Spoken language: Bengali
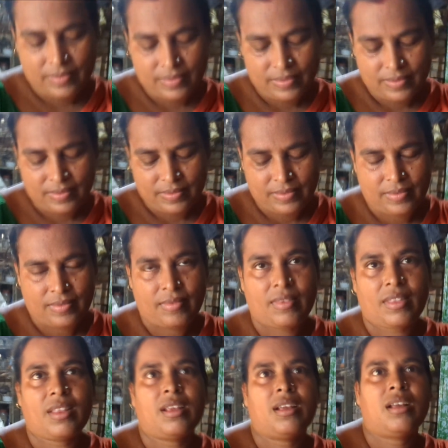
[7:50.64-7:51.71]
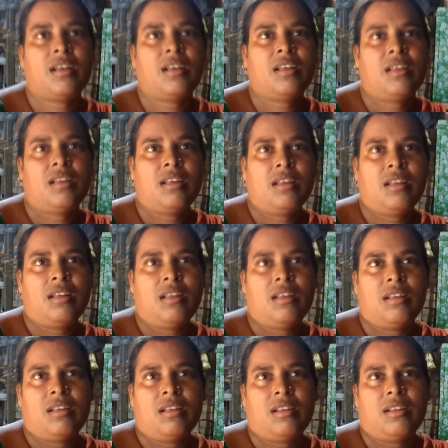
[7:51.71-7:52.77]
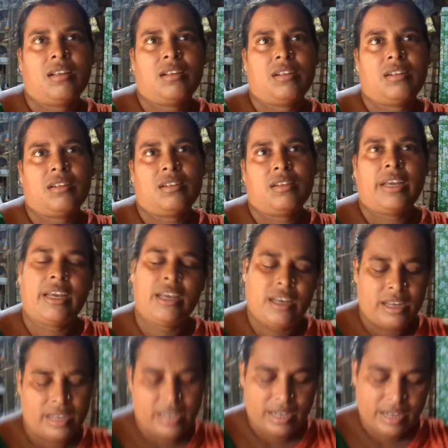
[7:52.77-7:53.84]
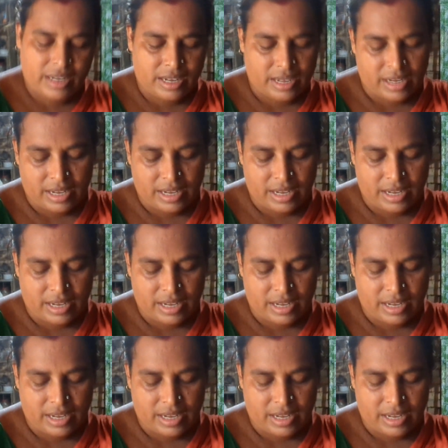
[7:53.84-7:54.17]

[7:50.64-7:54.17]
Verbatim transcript: মানে ছাঁচ রং সব সবই হ্যাঁ, তো হ্যাঁ, হ্যাঁ,